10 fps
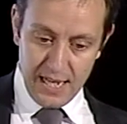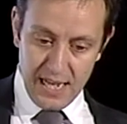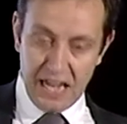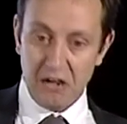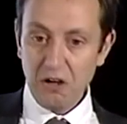
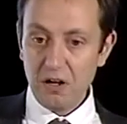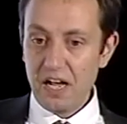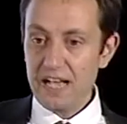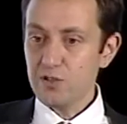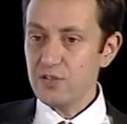Alors,
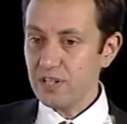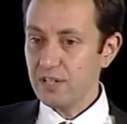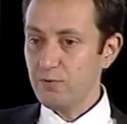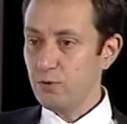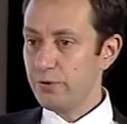est-ce que cette
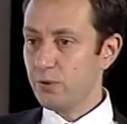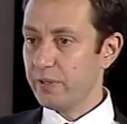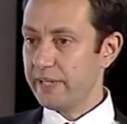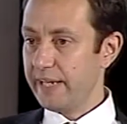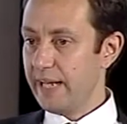révolution
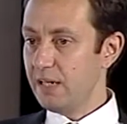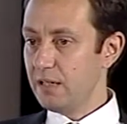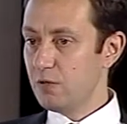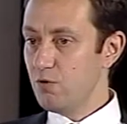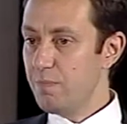est réelle
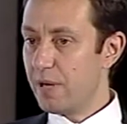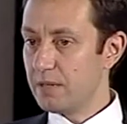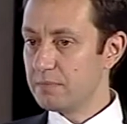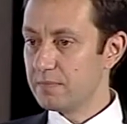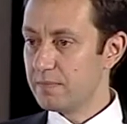ou
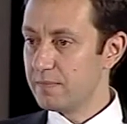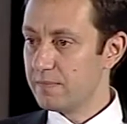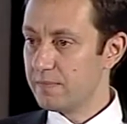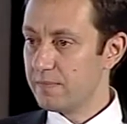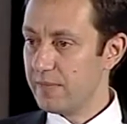pas
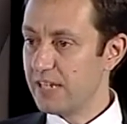Est-ce